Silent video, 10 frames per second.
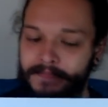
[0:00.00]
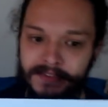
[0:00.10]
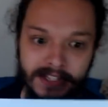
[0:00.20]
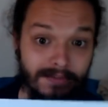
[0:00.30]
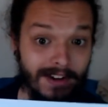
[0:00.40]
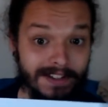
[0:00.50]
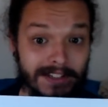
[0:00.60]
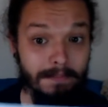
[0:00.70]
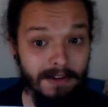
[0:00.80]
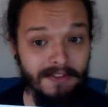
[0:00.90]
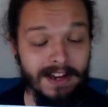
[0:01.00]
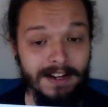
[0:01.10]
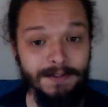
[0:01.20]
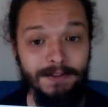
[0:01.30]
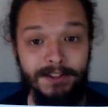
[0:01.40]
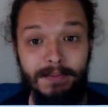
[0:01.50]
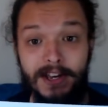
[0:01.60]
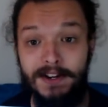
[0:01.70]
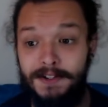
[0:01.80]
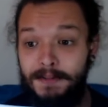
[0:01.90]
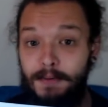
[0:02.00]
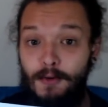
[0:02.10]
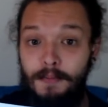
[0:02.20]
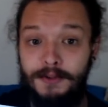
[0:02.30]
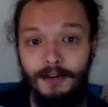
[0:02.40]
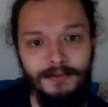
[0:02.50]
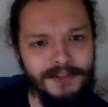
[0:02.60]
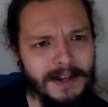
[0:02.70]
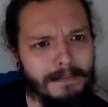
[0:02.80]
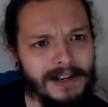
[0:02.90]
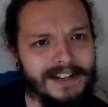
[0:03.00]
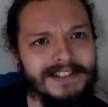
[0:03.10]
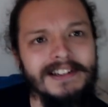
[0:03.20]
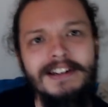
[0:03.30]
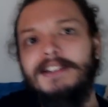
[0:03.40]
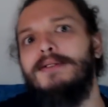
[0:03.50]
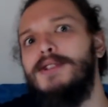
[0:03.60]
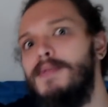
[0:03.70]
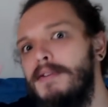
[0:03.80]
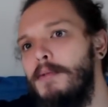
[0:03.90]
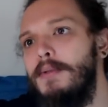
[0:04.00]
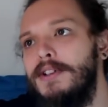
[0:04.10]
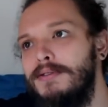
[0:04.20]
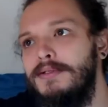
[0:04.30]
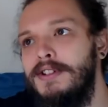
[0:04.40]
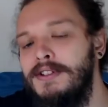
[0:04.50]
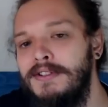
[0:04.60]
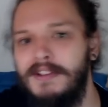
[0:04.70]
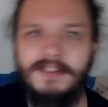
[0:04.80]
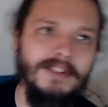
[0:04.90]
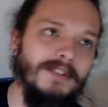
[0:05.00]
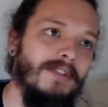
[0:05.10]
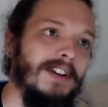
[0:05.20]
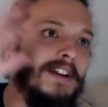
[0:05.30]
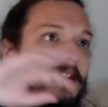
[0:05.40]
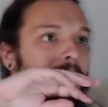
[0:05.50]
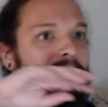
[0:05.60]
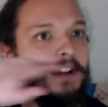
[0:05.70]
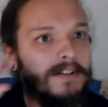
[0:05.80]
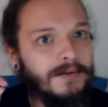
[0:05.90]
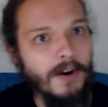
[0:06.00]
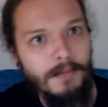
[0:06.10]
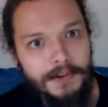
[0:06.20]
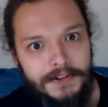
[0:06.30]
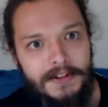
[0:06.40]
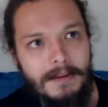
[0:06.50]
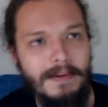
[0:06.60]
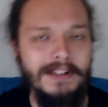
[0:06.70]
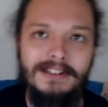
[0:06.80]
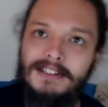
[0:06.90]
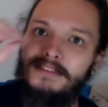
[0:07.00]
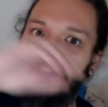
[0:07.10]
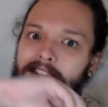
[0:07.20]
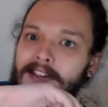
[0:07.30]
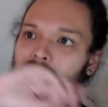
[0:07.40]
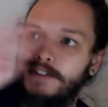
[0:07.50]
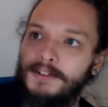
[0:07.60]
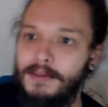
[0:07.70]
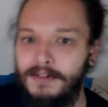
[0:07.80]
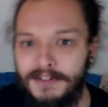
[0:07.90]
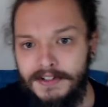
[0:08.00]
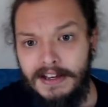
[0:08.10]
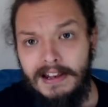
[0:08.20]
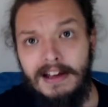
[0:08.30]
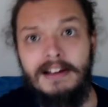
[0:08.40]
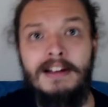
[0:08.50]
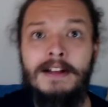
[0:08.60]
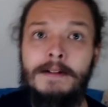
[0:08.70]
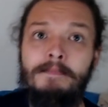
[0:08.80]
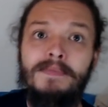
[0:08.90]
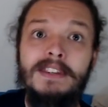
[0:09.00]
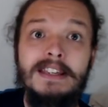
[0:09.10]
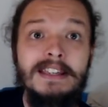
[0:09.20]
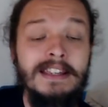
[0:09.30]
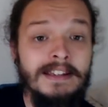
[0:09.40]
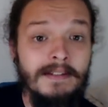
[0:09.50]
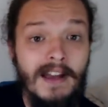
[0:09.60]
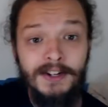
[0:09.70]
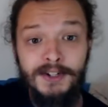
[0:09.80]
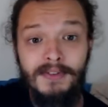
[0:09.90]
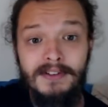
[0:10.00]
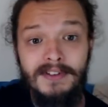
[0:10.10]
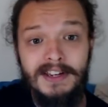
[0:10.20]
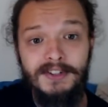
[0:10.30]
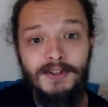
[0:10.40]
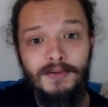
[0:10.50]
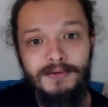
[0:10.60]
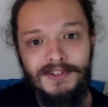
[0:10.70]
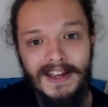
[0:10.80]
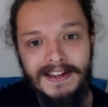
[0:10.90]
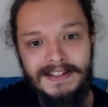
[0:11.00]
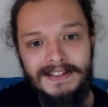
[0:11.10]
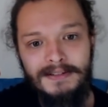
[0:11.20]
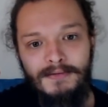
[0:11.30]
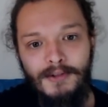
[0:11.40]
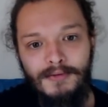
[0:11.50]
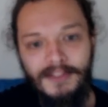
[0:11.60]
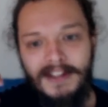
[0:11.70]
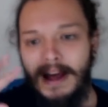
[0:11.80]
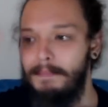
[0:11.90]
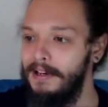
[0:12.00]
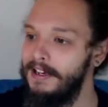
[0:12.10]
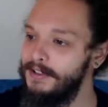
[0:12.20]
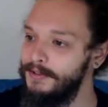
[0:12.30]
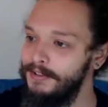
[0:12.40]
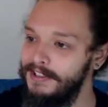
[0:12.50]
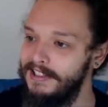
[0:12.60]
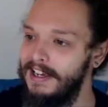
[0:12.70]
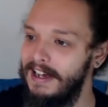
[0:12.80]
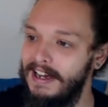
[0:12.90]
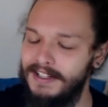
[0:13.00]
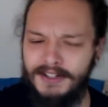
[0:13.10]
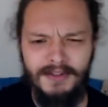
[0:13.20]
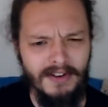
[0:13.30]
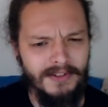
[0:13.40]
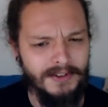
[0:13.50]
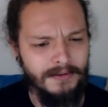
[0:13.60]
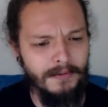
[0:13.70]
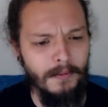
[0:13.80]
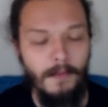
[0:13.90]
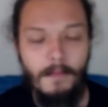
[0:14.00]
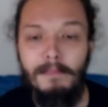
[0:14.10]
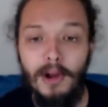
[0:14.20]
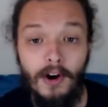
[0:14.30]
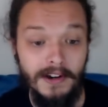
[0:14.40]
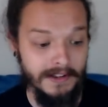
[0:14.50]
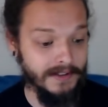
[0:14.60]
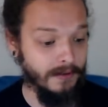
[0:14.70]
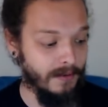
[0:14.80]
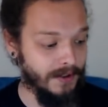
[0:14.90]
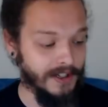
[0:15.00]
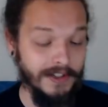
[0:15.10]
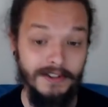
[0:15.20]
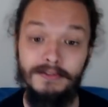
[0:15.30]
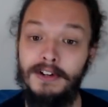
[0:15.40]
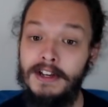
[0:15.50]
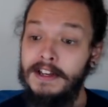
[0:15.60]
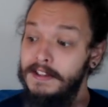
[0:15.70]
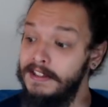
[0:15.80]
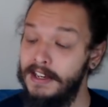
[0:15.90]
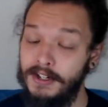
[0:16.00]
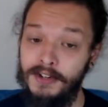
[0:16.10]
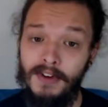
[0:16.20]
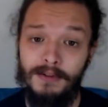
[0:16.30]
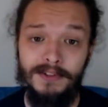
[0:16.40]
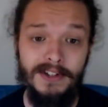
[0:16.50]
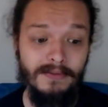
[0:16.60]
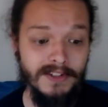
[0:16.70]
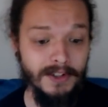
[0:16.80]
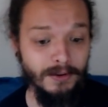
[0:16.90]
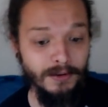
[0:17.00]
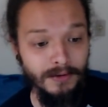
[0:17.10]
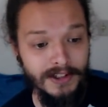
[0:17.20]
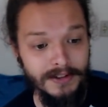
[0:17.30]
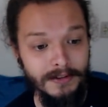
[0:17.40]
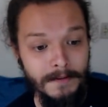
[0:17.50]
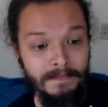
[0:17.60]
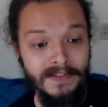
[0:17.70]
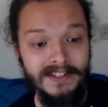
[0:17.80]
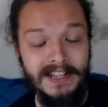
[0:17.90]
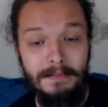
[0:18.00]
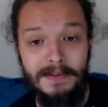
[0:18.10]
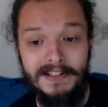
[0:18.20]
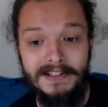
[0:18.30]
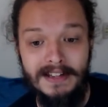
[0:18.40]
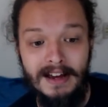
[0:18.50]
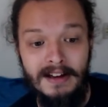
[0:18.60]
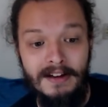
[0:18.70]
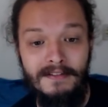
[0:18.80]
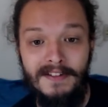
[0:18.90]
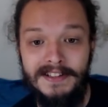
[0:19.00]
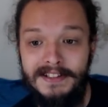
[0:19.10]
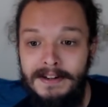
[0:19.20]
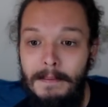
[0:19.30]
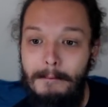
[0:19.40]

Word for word: e ele vai simplificar as coisas para que a gente se preocupe só com os templates. Então a gente vai ver um pouquinho do Jinja, a gente vai ter que usar um bootstrap aqui, vai ter que fazer uma coisinha lá. E gente vai ver que a gente consegue desenvolver aplicações legais, a gente vai fazer um, um blog, esse é o objetivo, e a gente vai conseguir fazer tudo isso sem precisar fazer